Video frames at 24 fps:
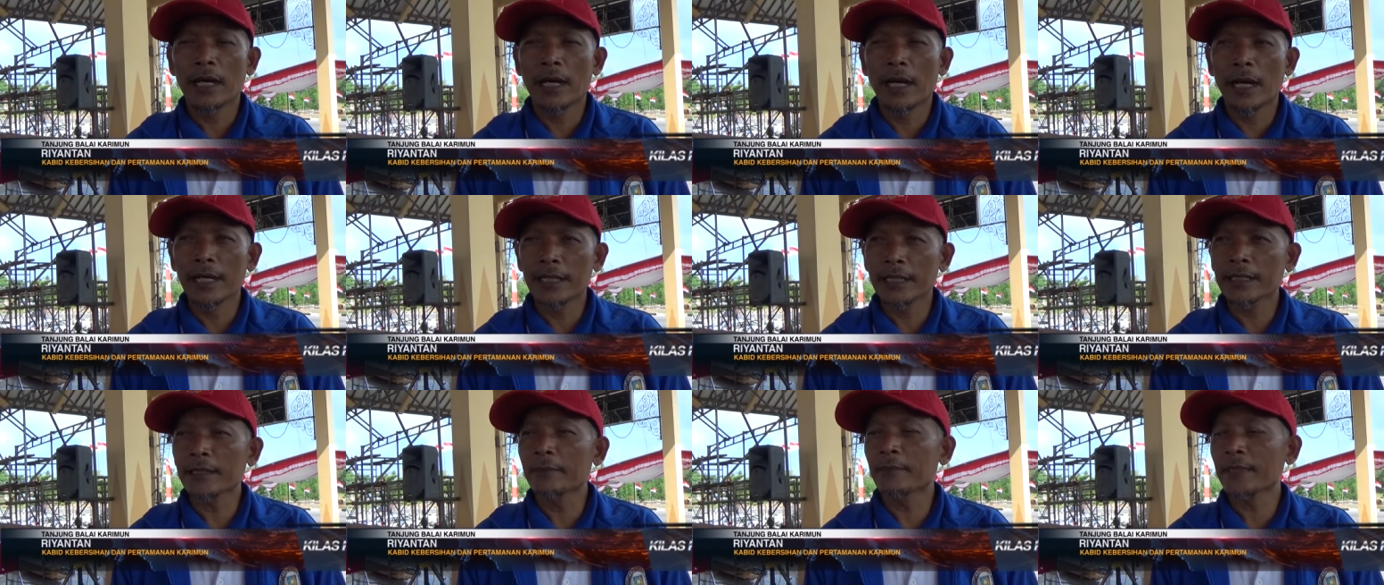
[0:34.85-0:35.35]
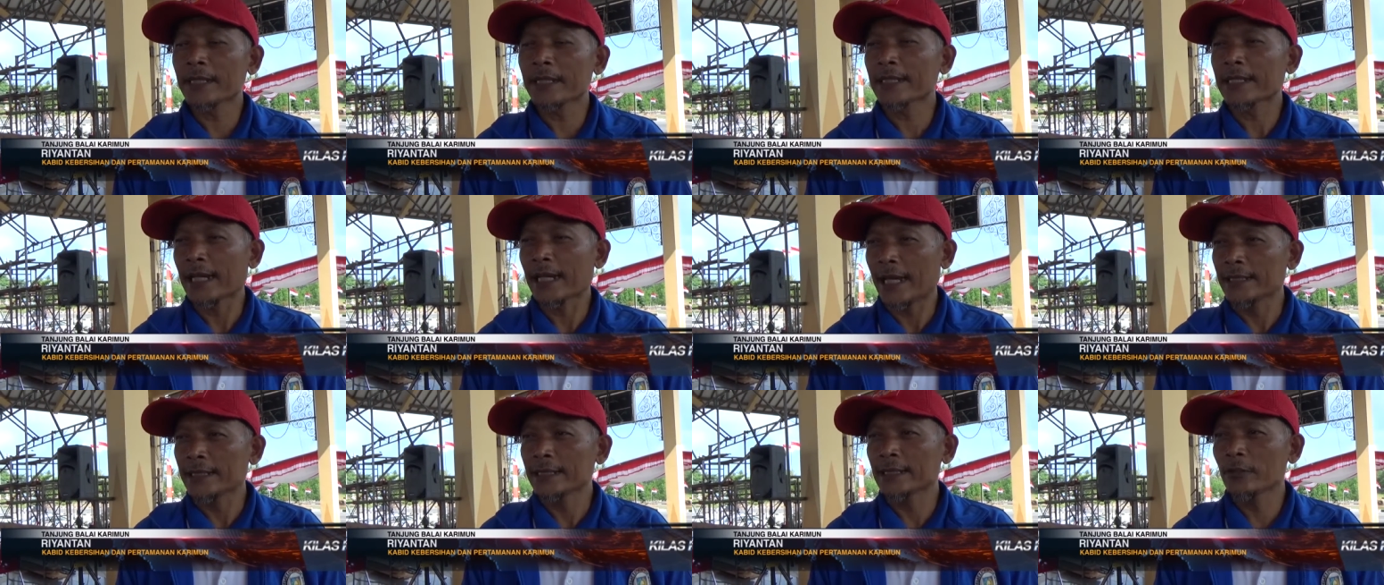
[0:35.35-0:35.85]
hari
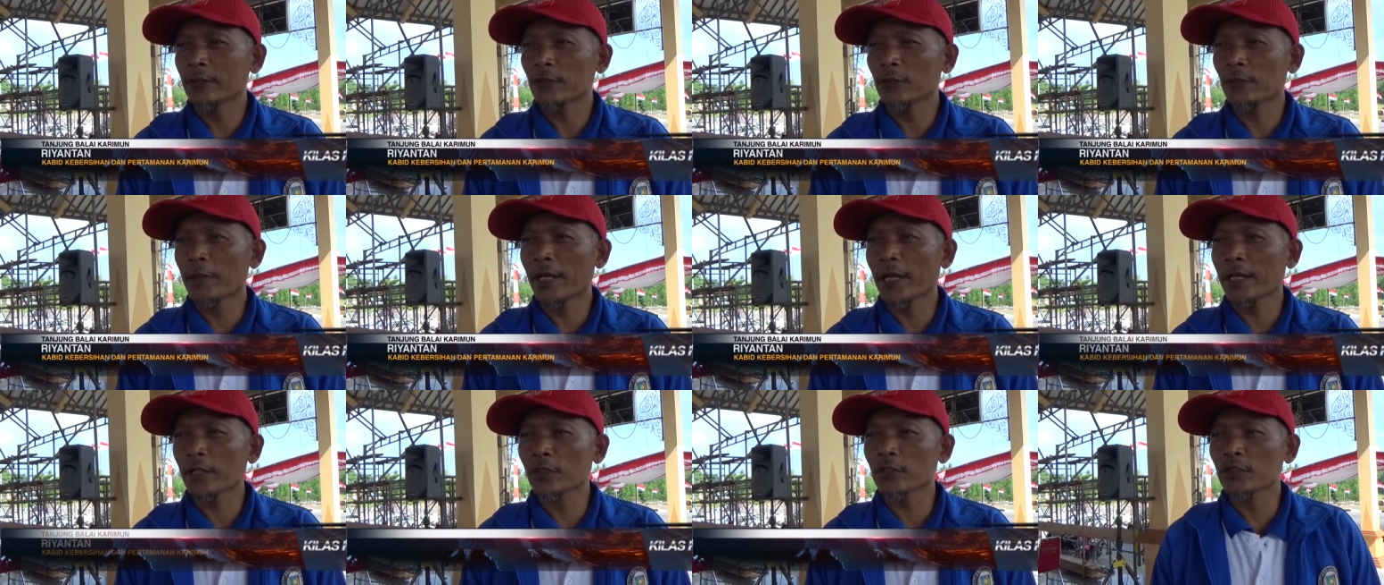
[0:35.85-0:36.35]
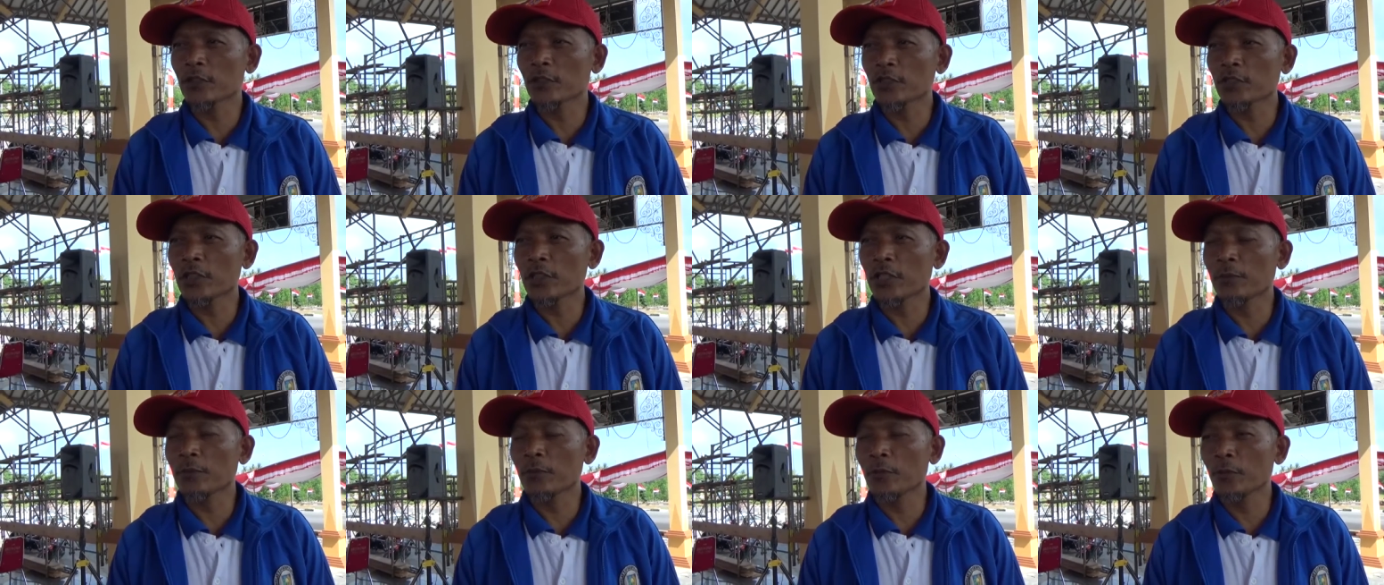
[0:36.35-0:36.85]
kemerdekaan.
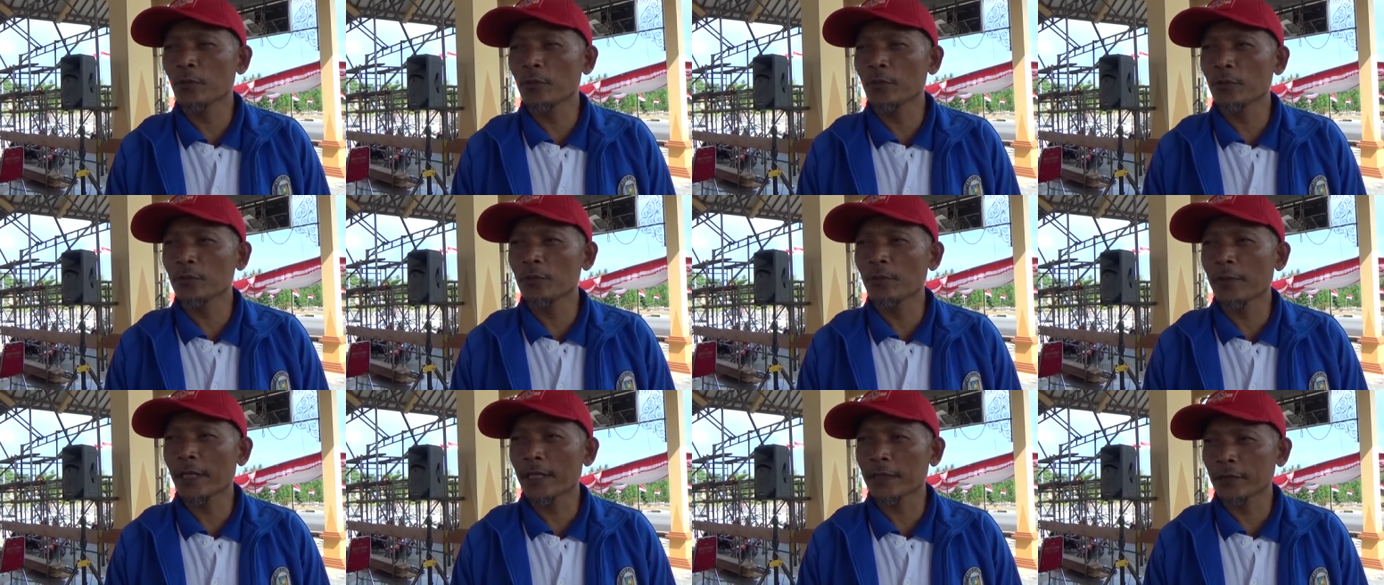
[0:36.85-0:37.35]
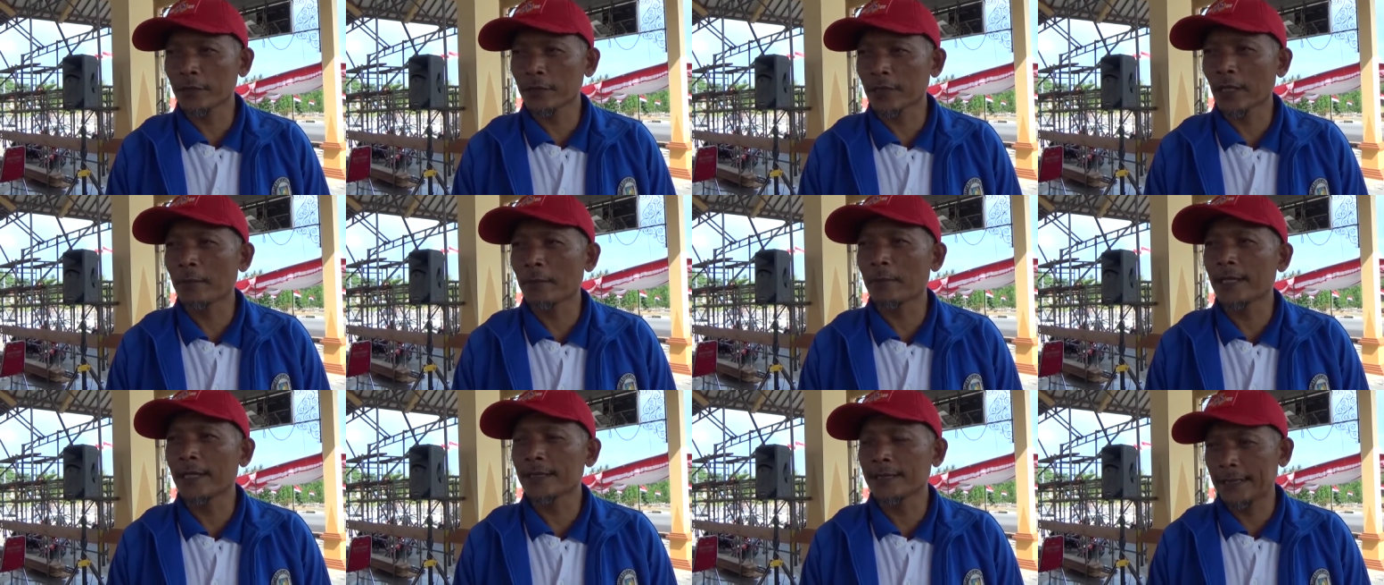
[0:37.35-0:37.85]
Siapa yang 17
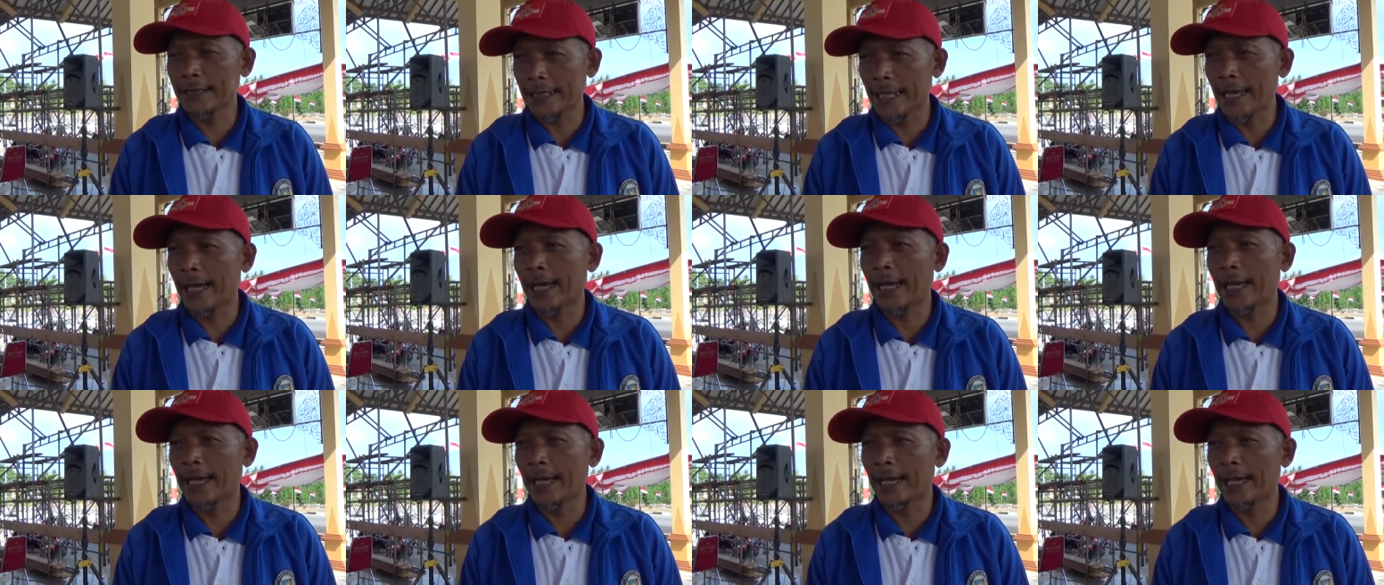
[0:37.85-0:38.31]
Hari ya.